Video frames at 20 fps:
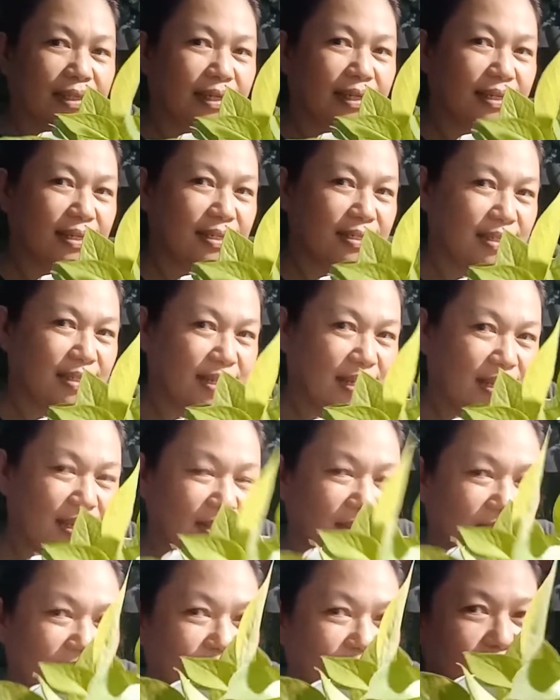Ayan, si
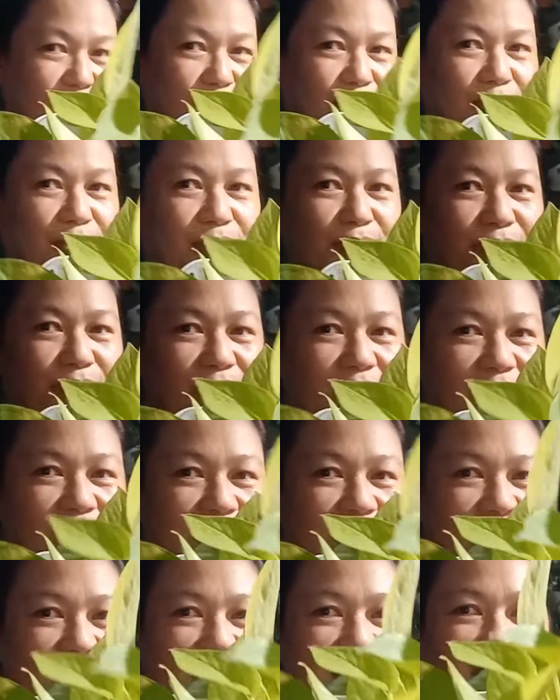Neon
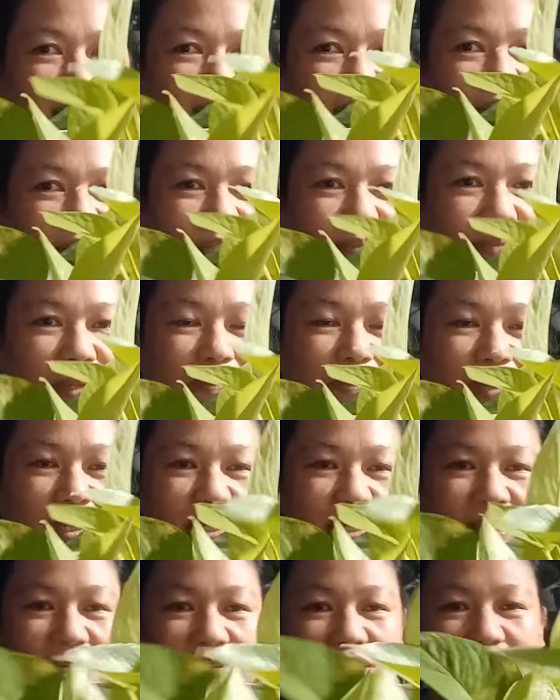Photos. Ayan, may
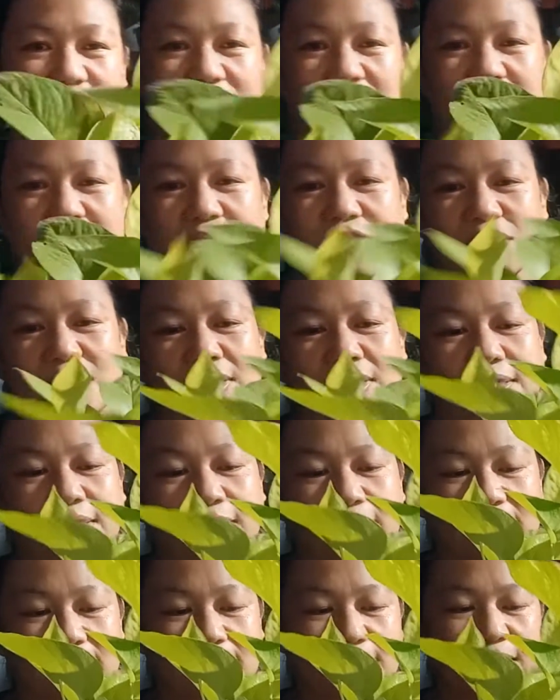variegation din siya,
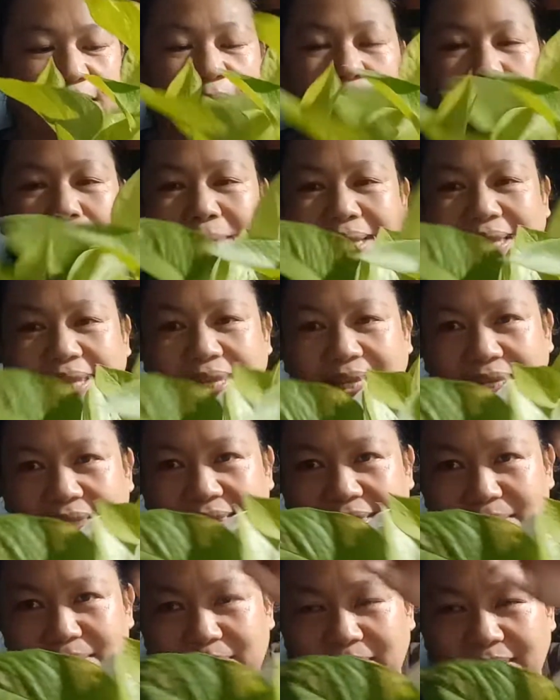guys. Maliit na